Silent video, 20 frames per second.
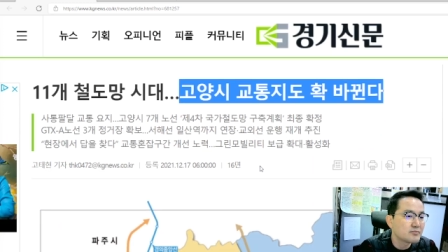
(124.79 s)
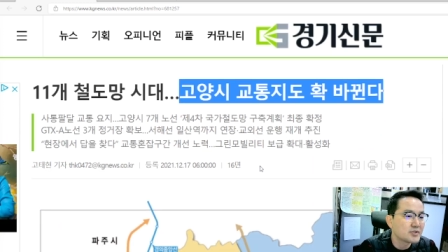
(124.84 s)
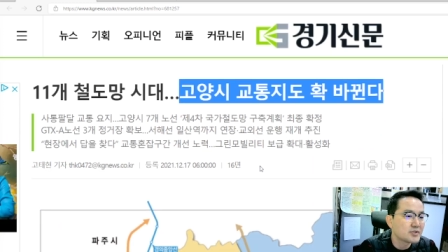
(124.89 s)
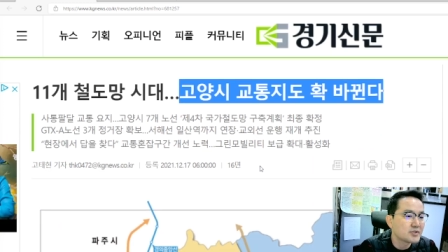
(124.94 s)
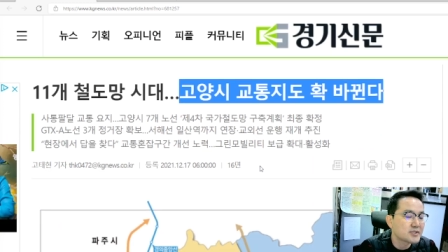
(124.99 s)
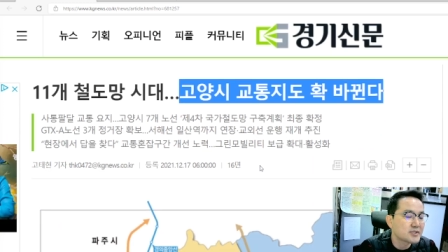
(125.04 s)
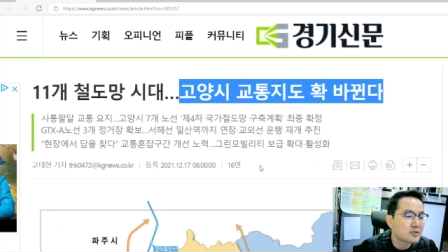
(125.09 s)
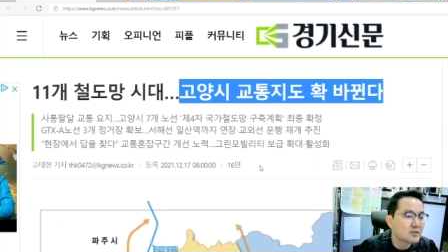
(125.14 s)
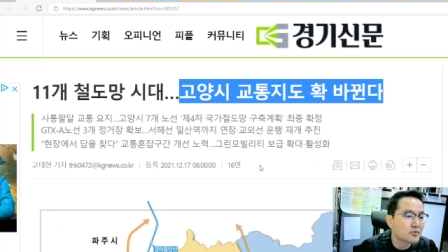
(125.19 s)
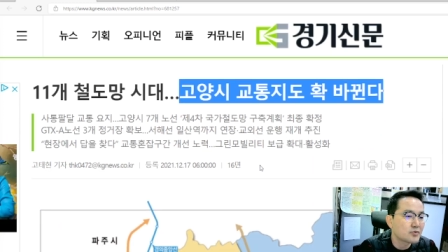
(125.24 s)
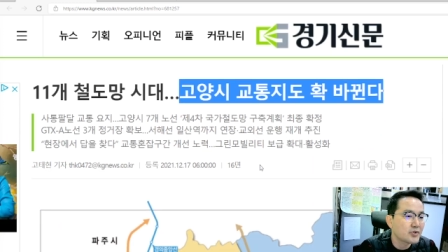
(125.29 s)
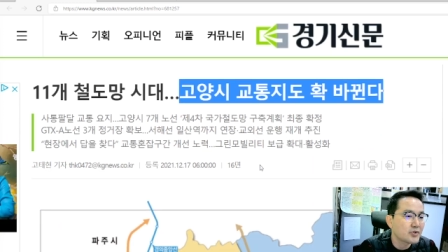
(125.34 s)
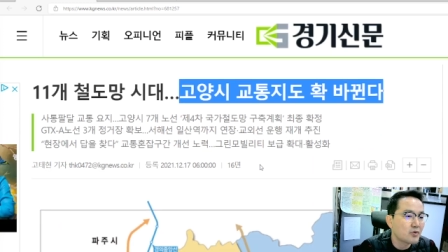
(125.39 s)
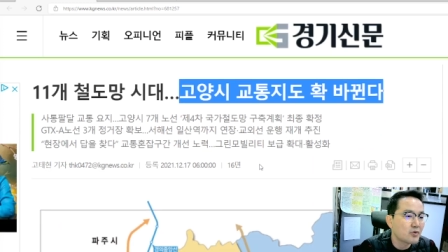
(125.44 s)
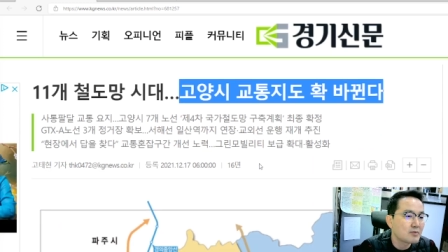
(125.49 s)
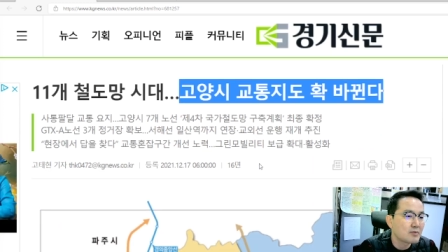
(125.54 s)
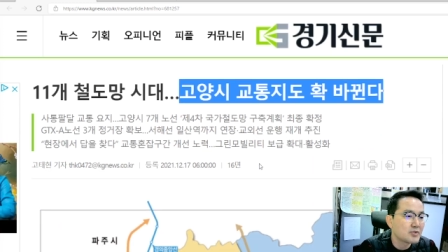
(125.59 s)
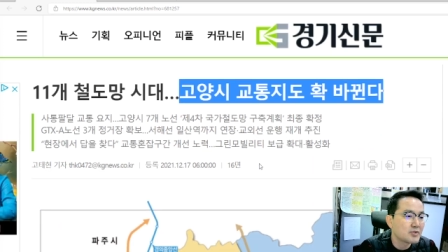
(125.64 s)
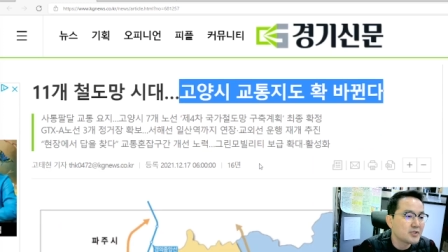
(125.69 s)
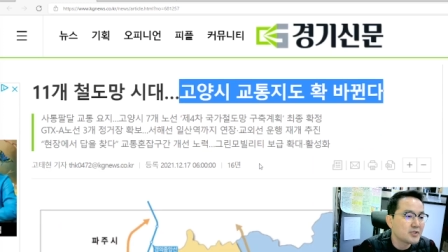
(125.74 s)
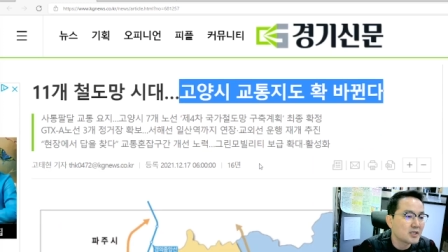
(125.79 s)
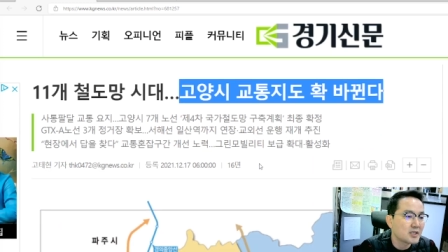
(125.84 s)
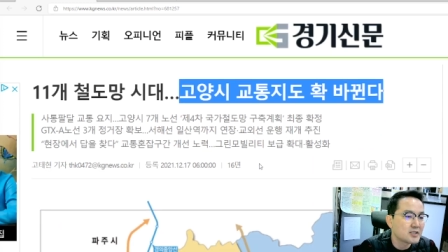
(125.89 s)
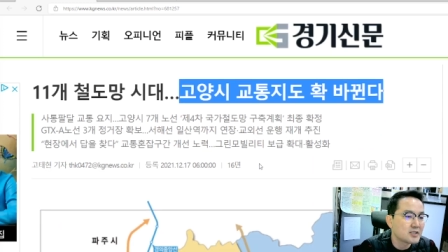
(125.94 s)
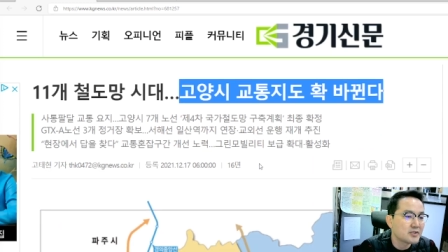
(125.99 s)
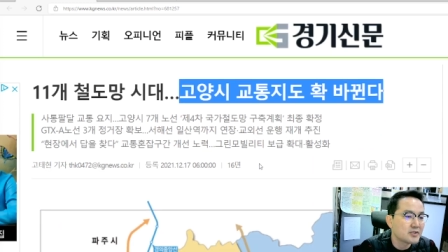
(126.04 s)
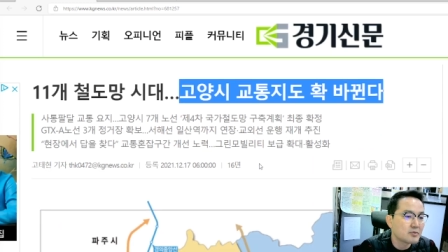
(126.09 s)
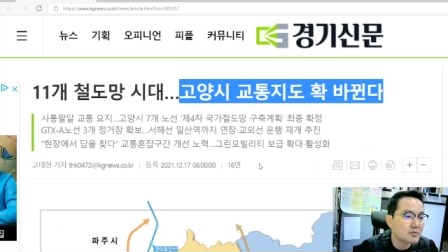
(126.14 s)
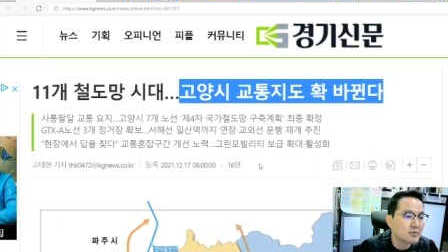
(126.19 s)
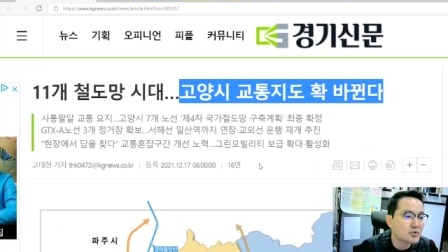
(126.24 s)
기사를 토대로 한번 이야기를
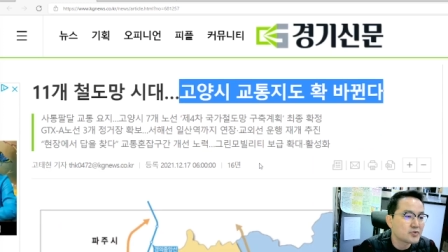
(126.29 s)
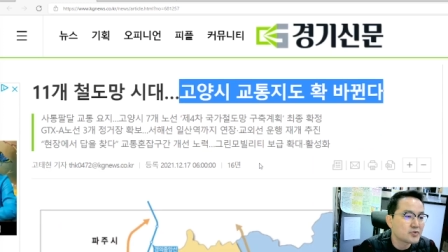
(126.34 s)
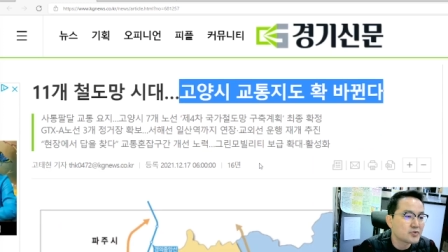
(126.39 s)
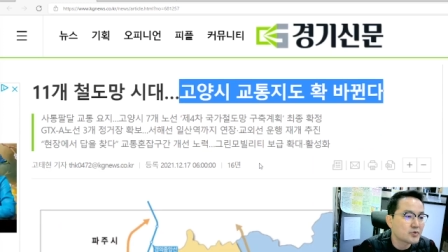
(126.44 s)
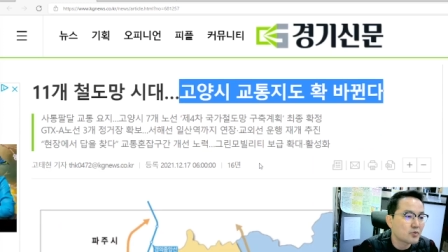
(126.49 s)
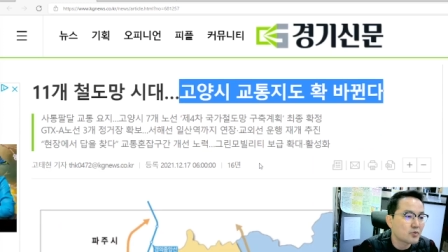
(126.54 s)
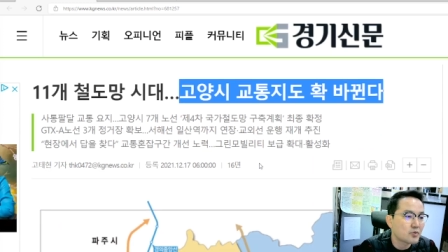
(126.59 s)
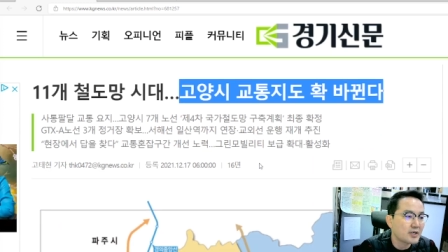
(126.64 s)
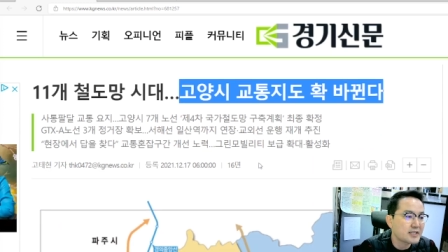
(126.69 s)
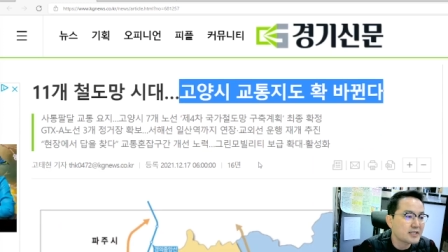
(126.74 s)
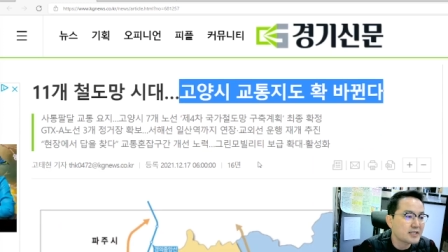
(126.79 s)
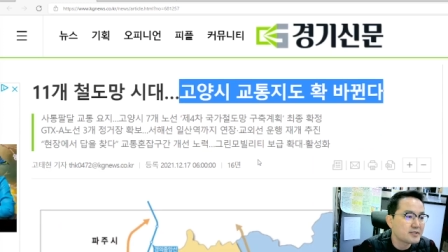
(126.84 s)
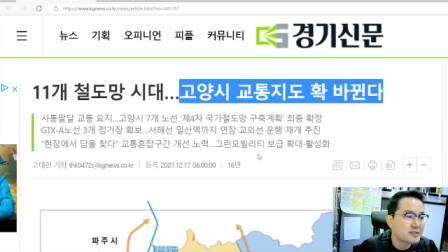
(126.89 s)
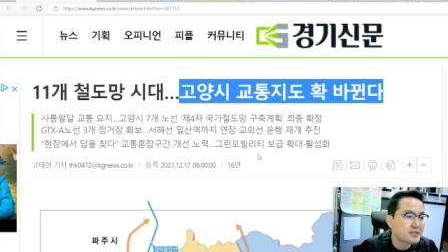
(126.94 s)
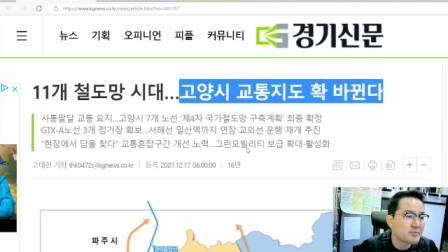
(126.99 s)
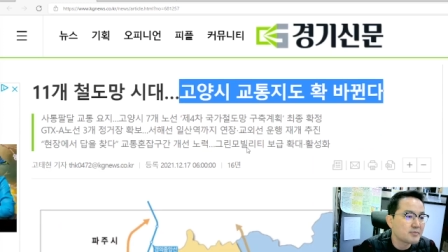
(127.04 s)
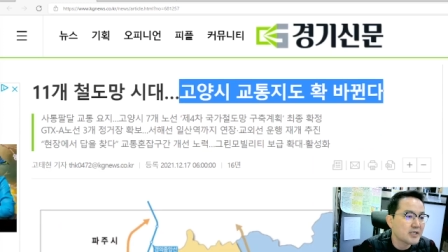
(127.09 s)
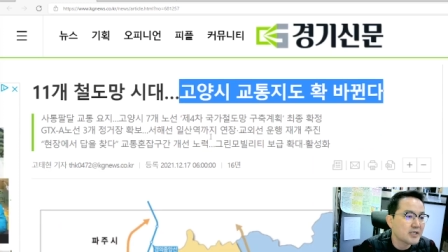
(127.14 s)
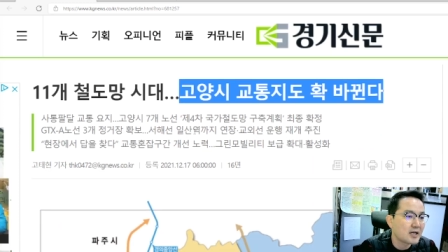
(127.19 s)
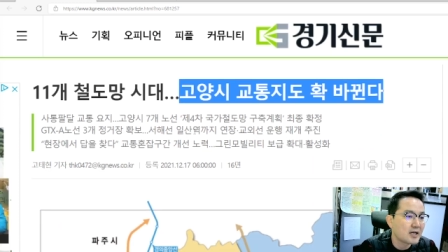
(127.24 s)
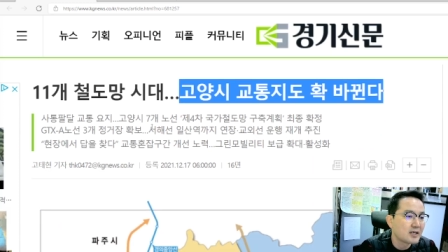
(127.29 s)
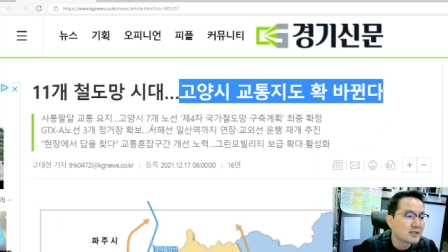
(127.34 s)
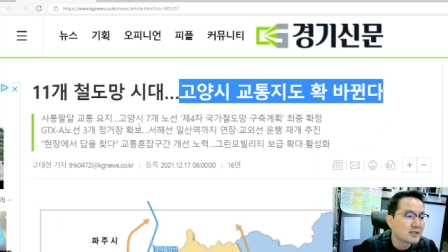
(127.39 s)
드려볼 수 있도록 하겠습니다.